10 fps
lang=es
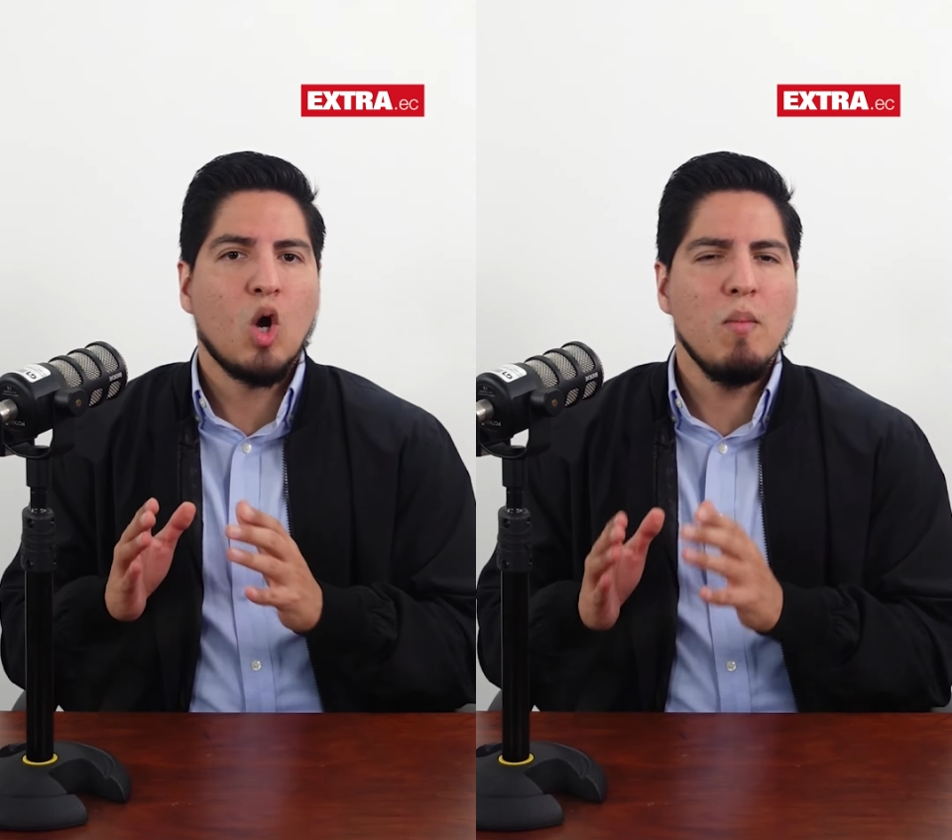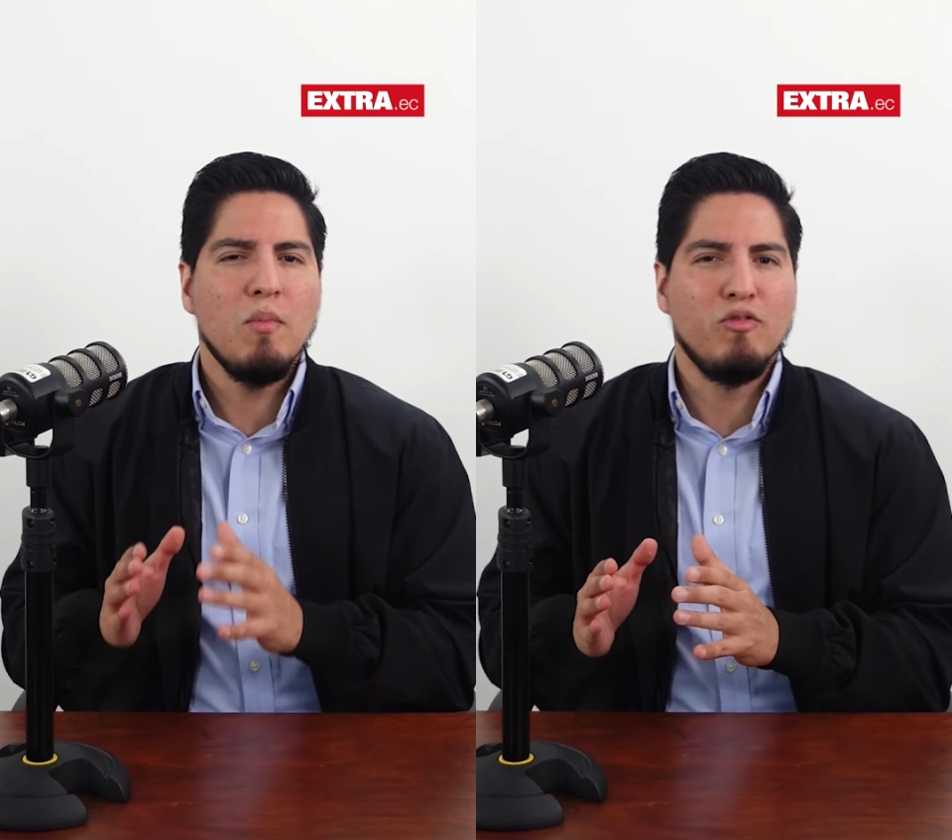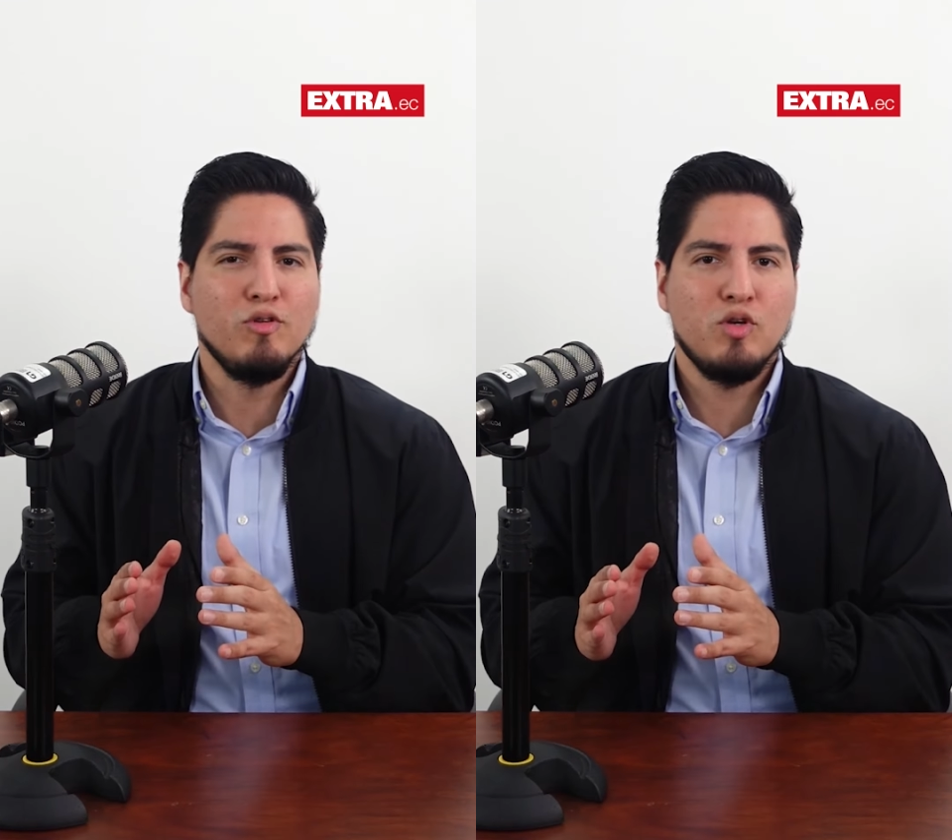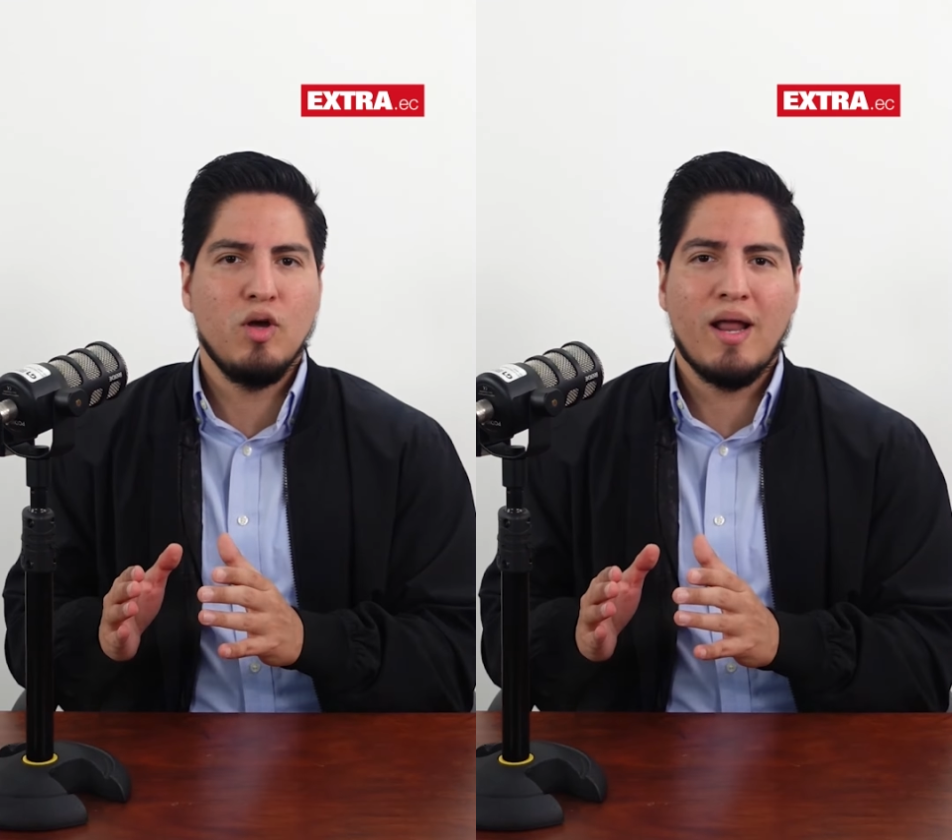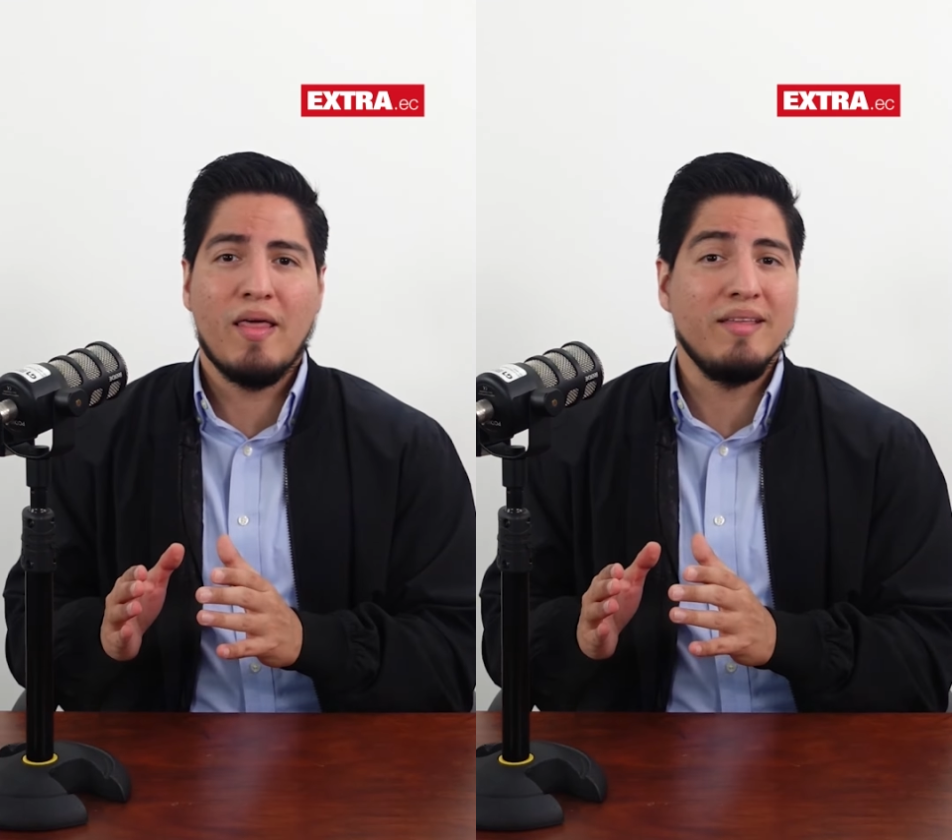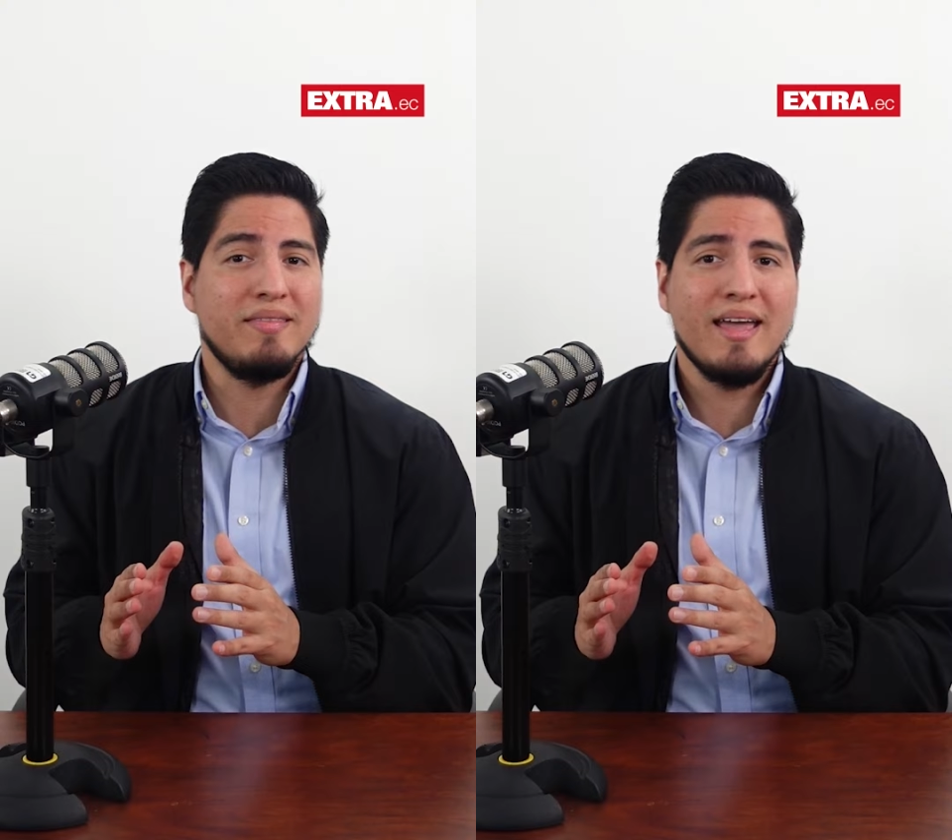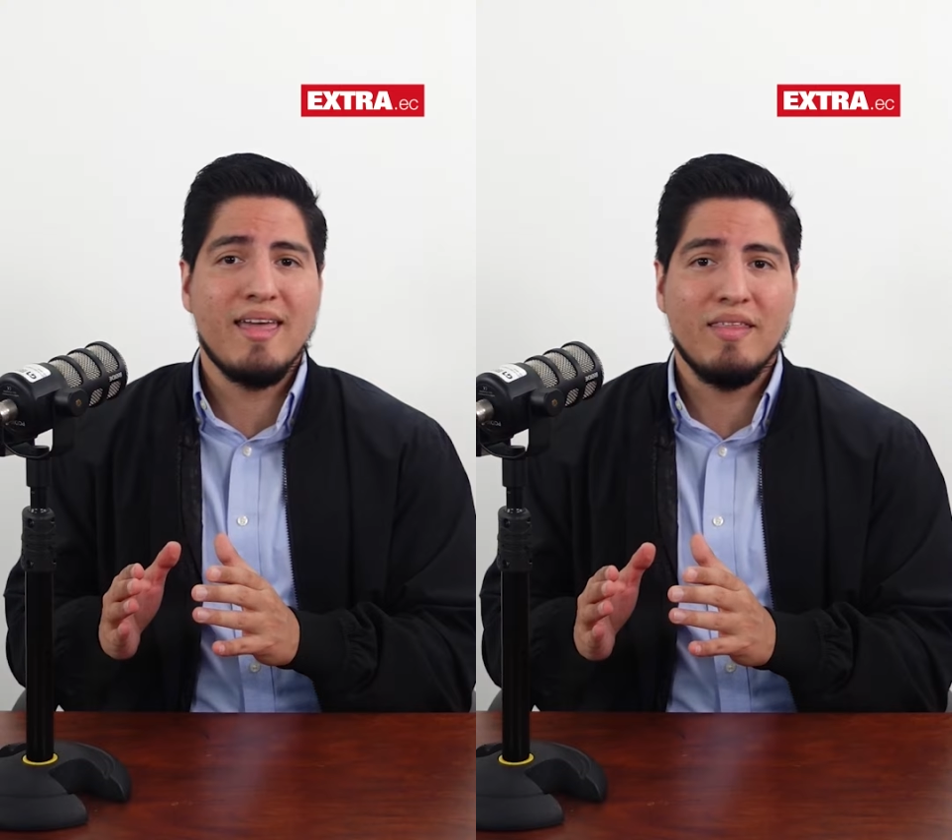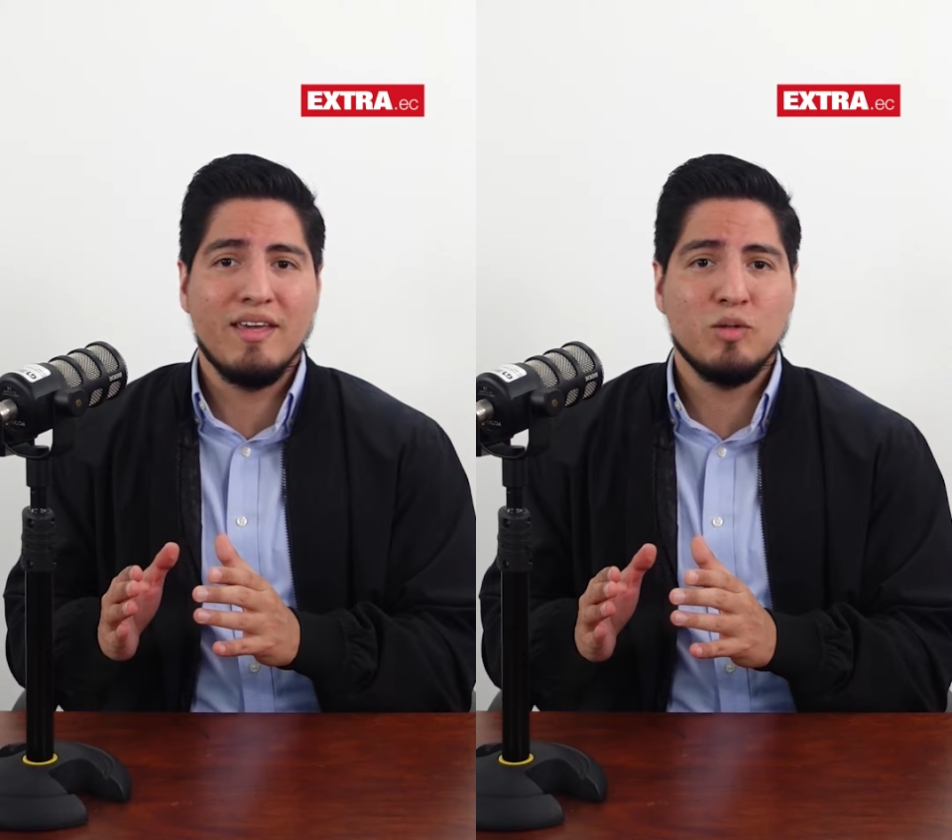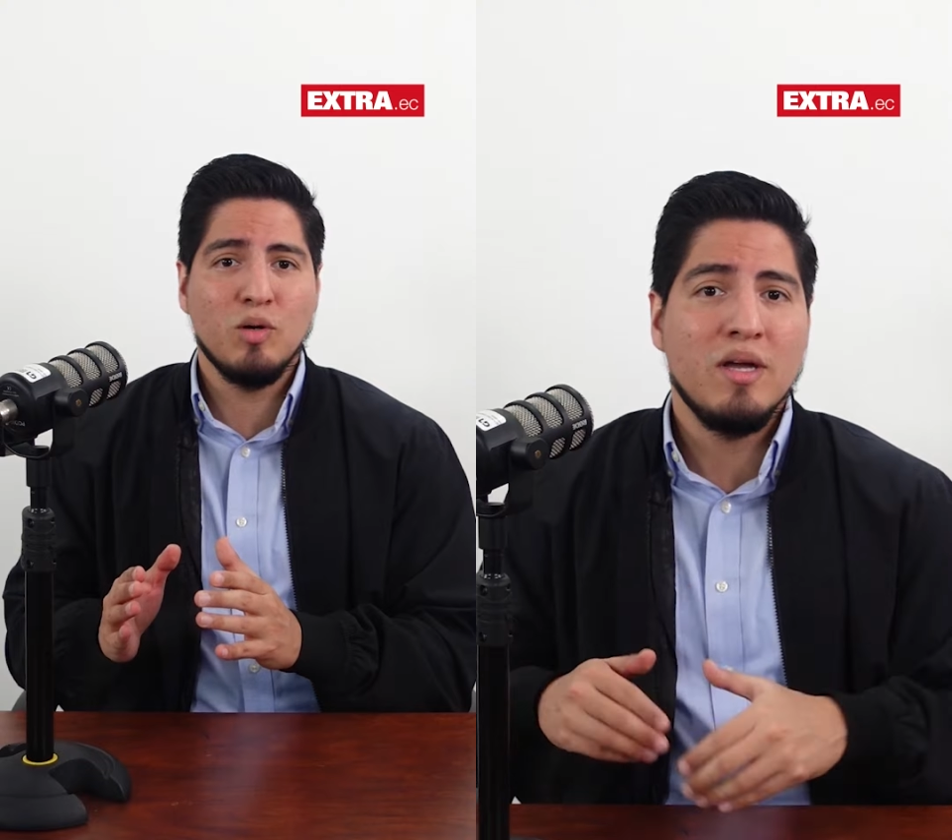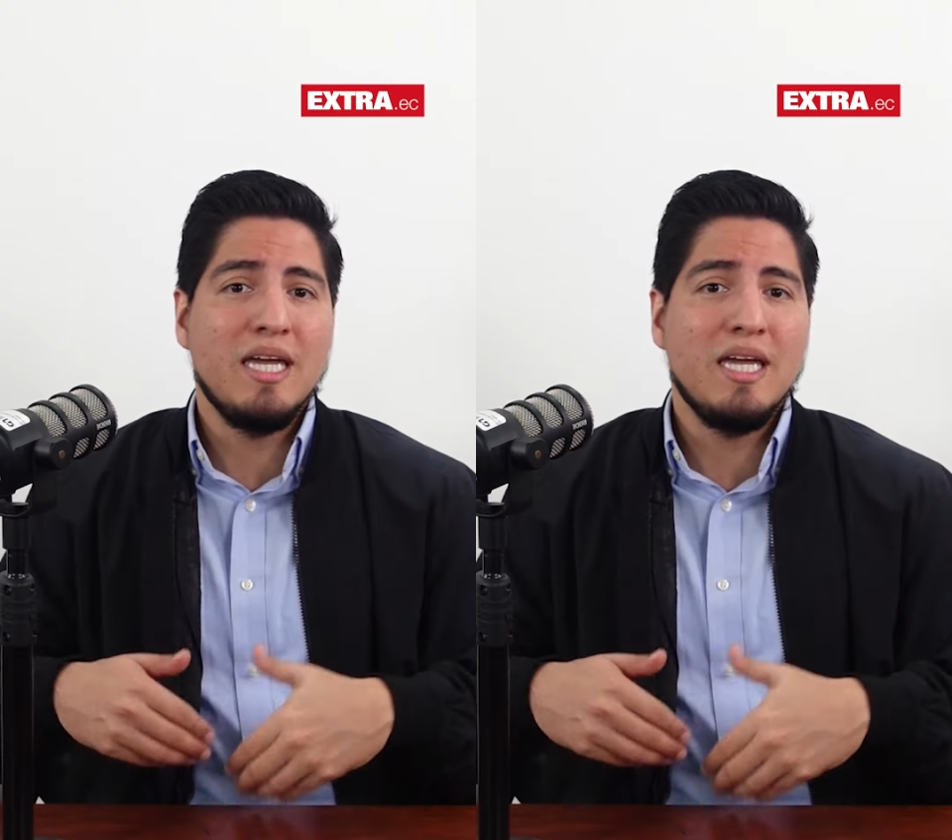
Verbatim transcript: cómo funciona detalladito